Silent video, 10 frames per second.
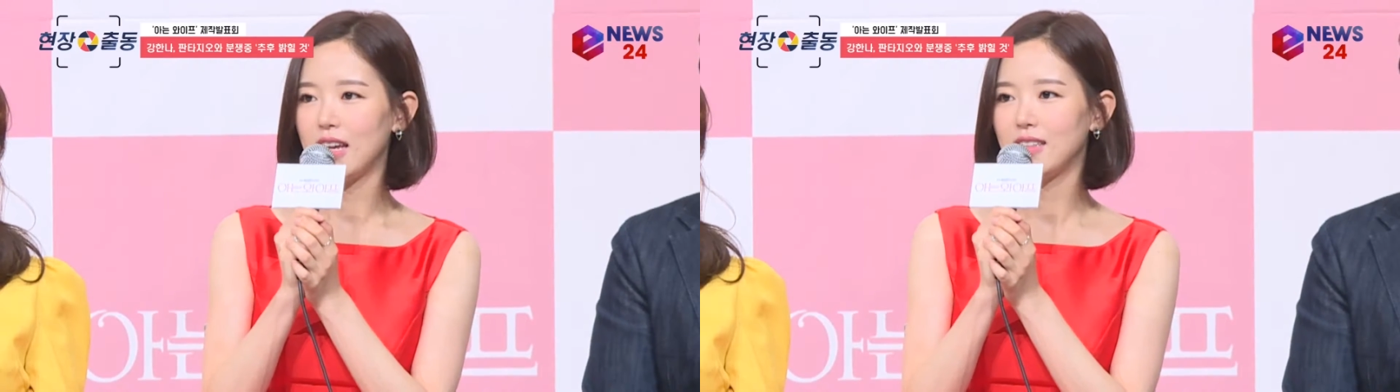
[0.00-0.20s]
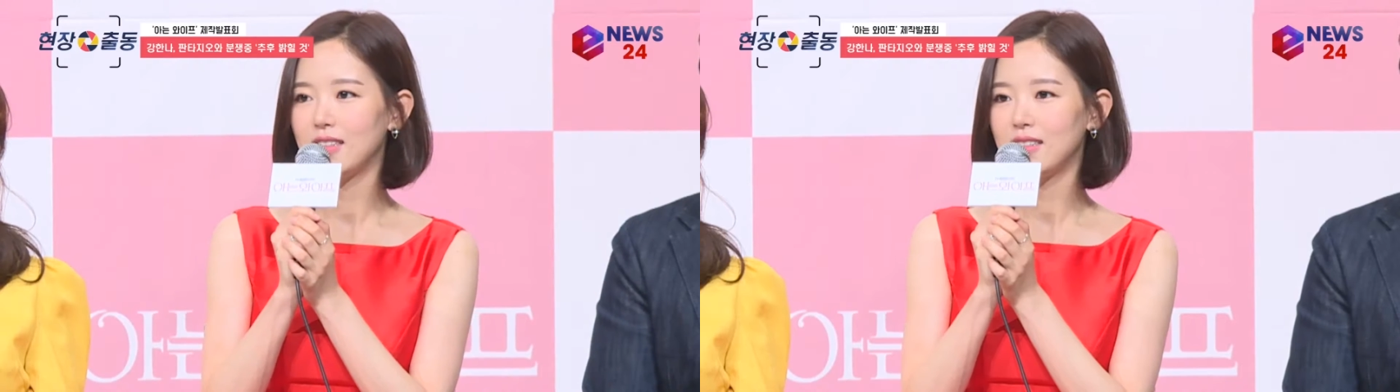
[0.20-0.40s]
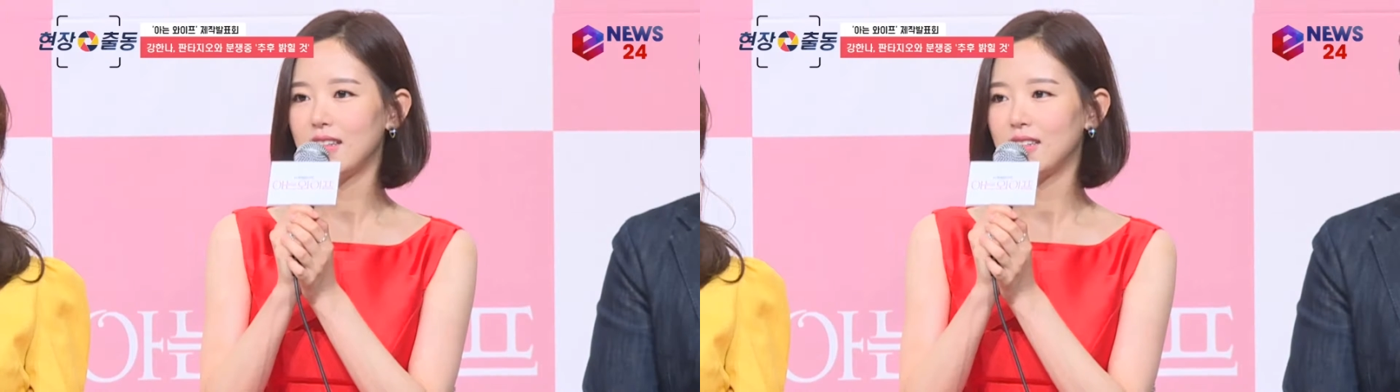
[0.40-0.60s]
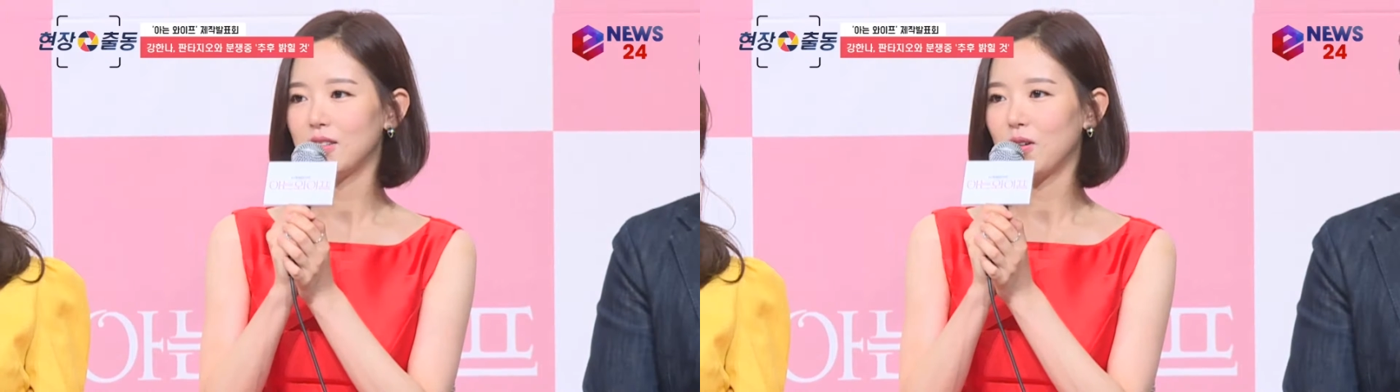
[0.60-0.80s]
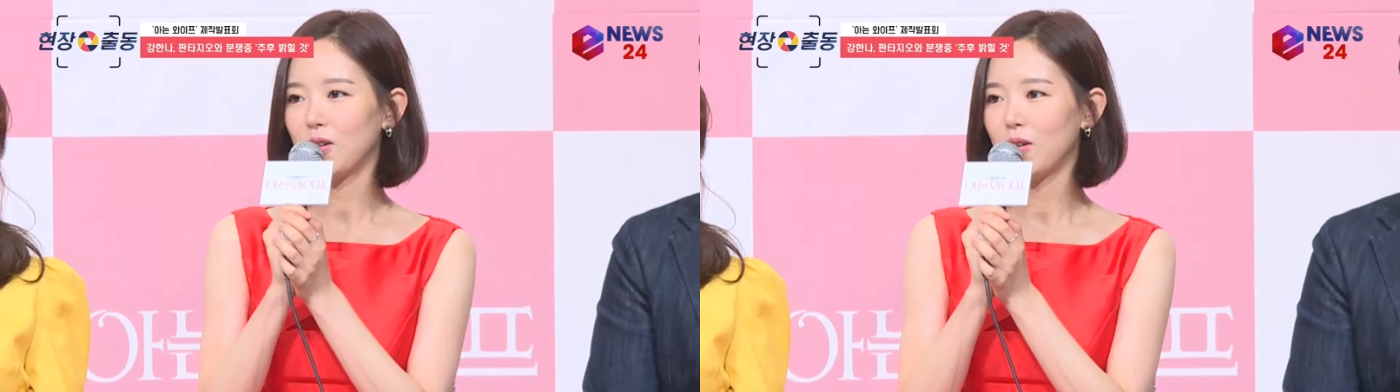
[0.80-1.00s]

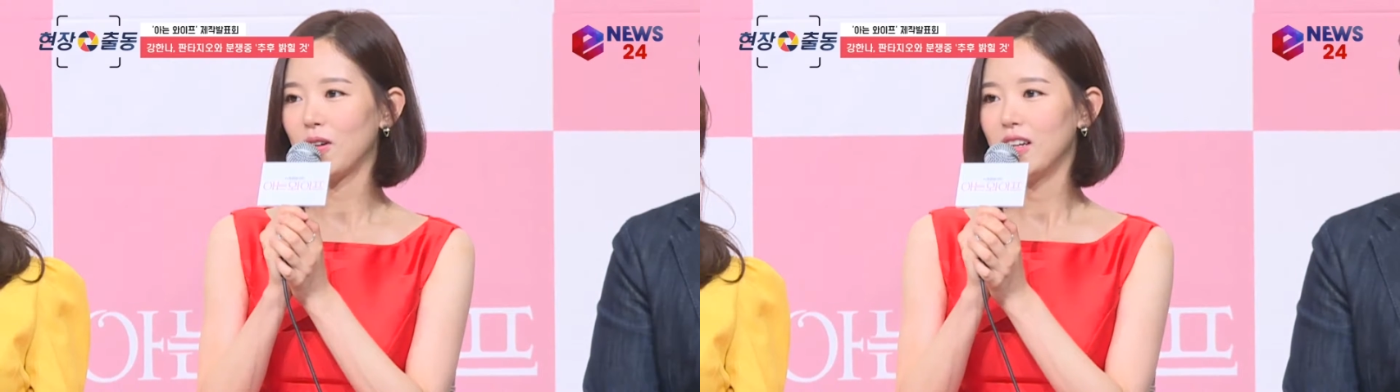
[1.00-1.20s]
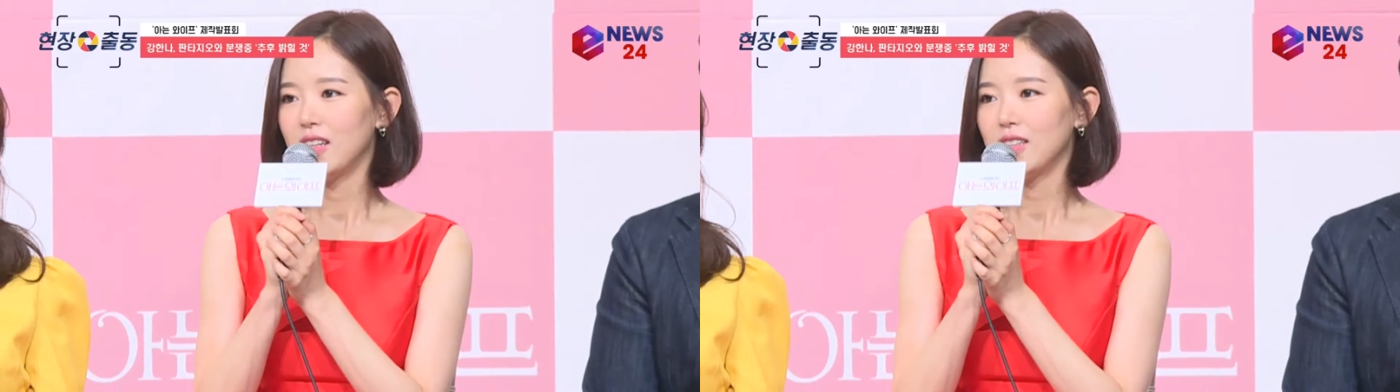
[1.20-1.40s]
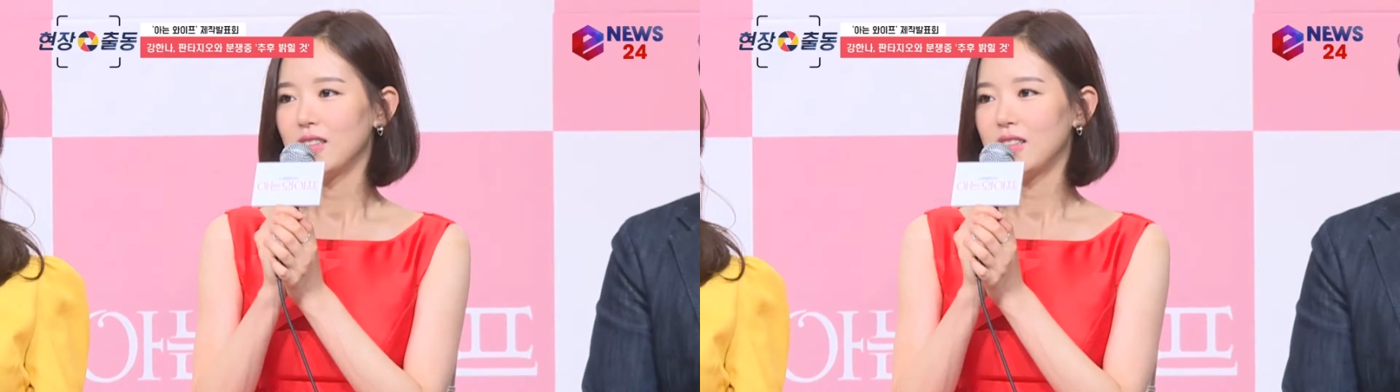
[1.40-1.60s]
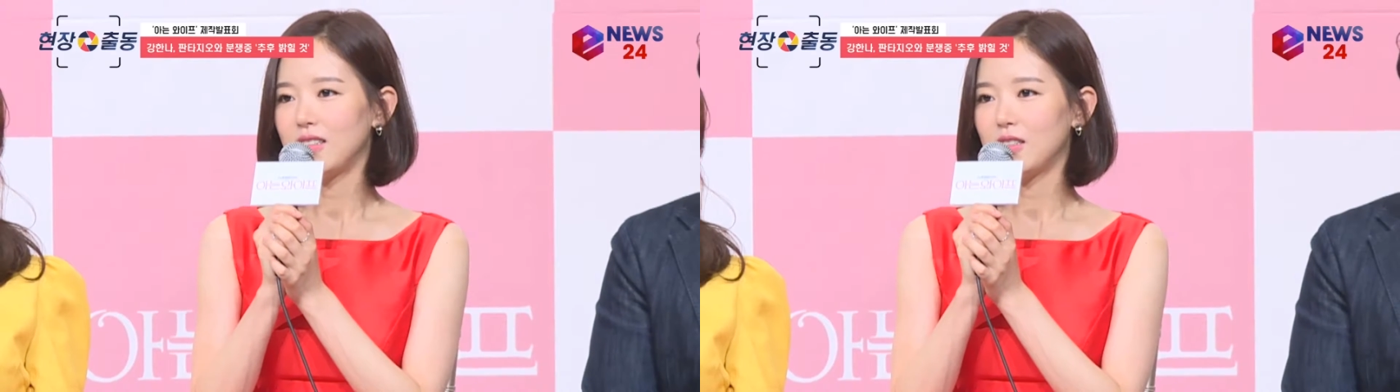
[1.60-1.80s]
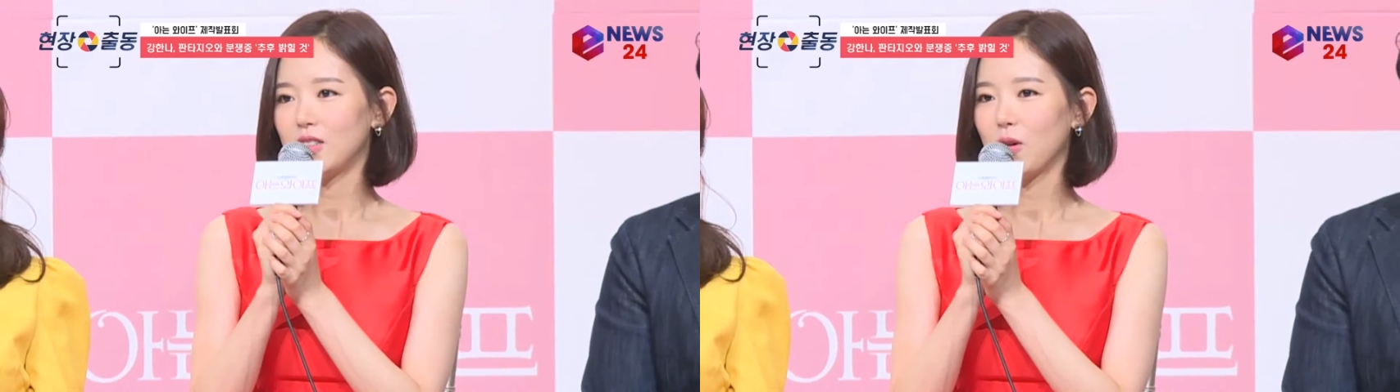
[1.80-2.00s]
예능에서
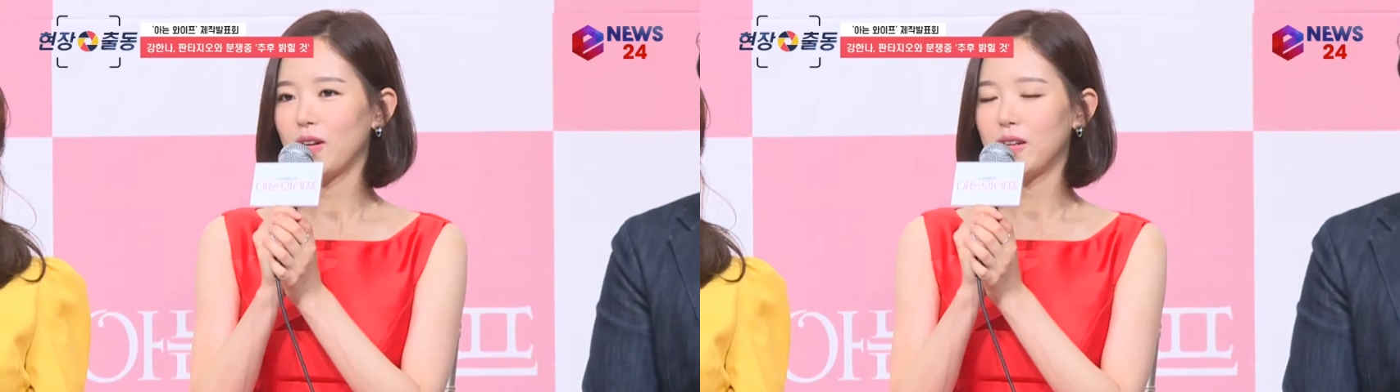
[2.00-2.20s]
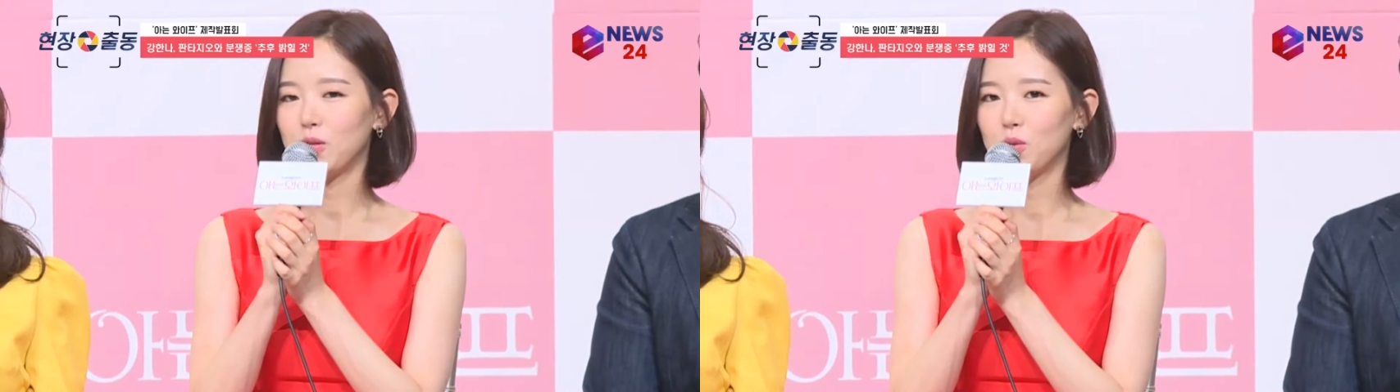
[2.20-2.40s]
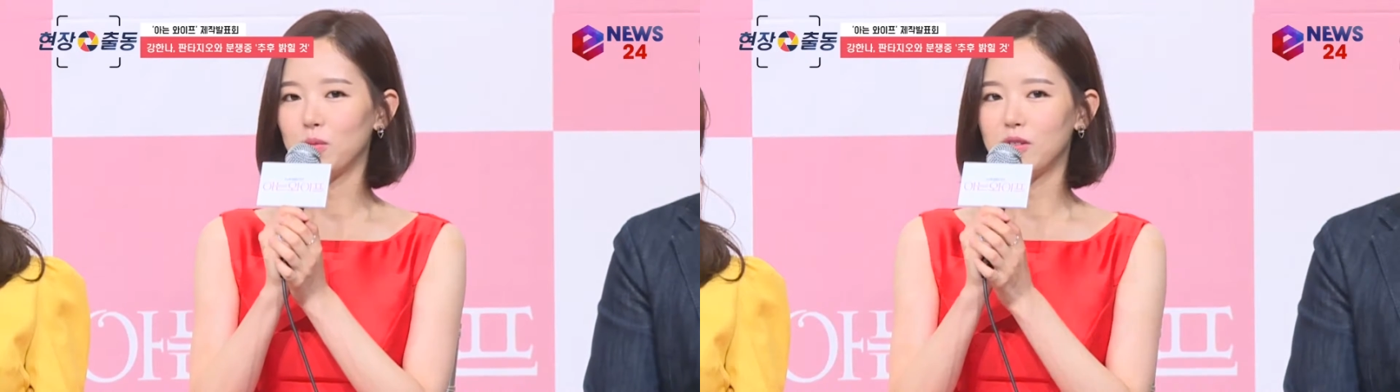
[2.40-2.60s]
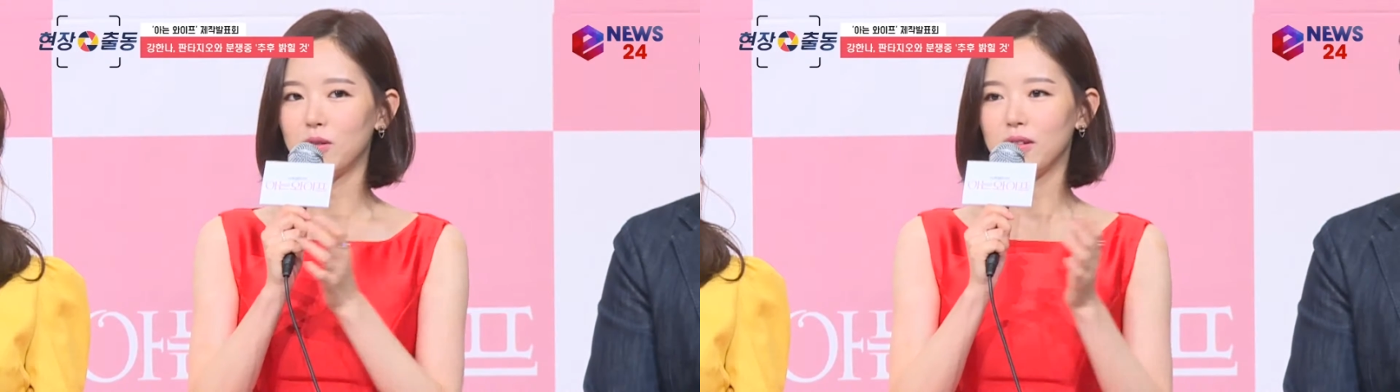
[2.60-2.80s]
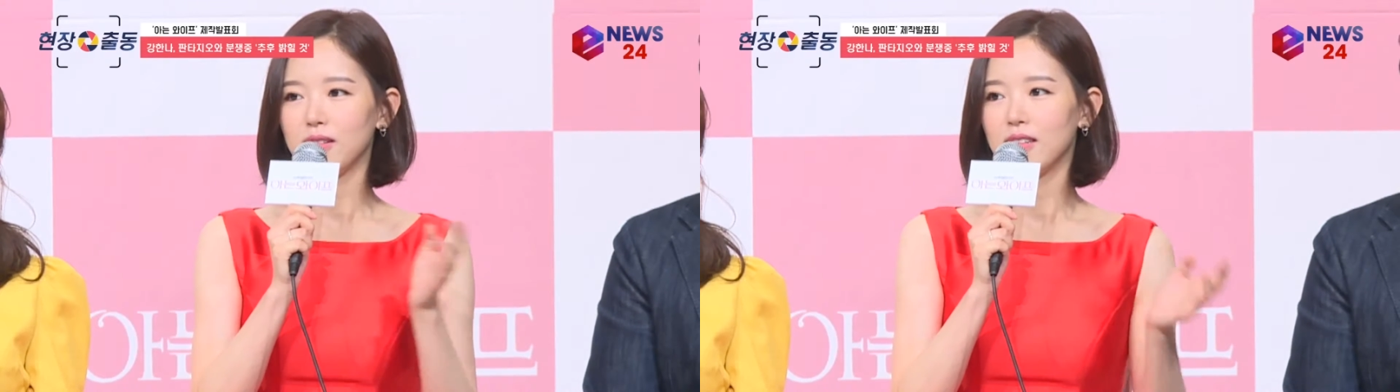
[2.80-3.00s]
저의 좀
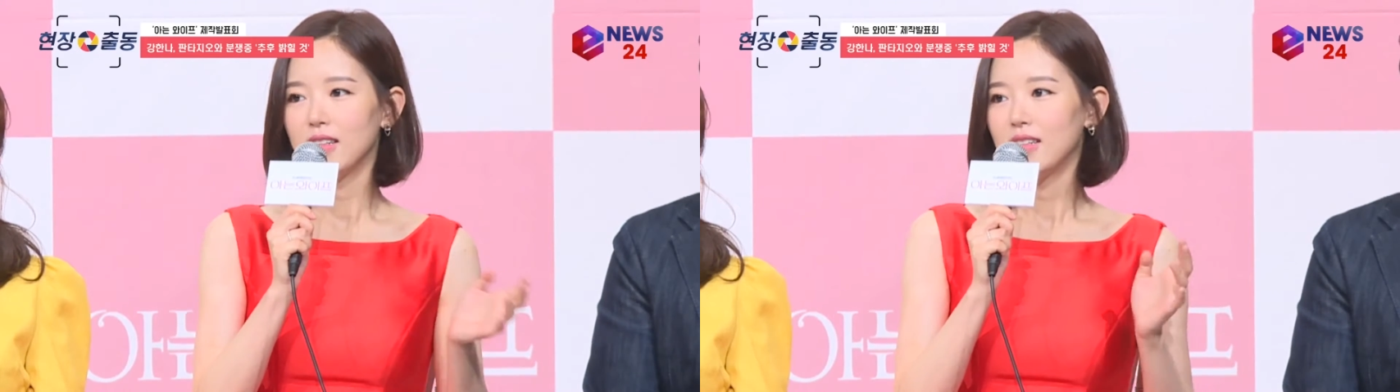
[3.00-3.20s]
그런